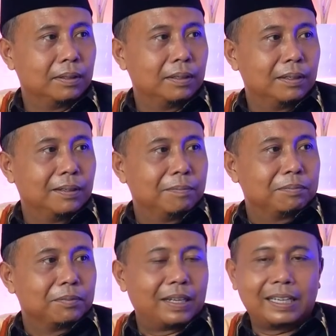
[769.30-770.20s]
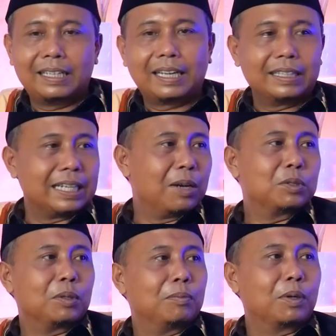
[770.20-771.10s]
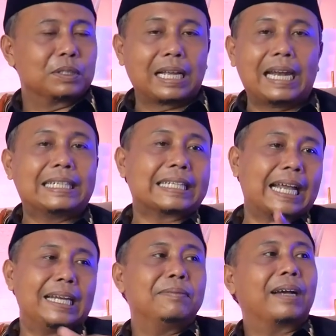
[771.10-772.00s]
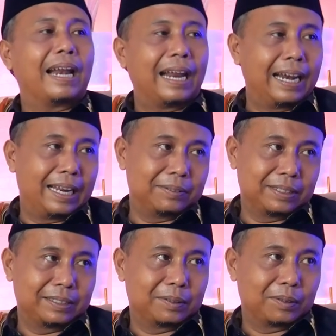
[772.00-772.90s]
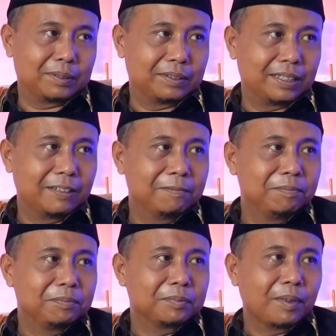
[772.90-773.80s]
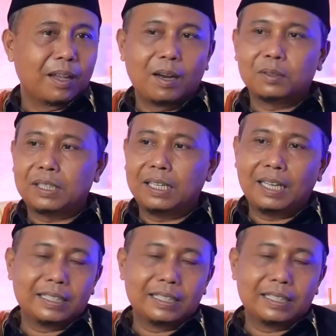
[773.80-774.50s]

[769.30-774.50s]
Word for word: waduh jangan terlalu sombong sekali-sekali mengalahlah lah gitu kalau saya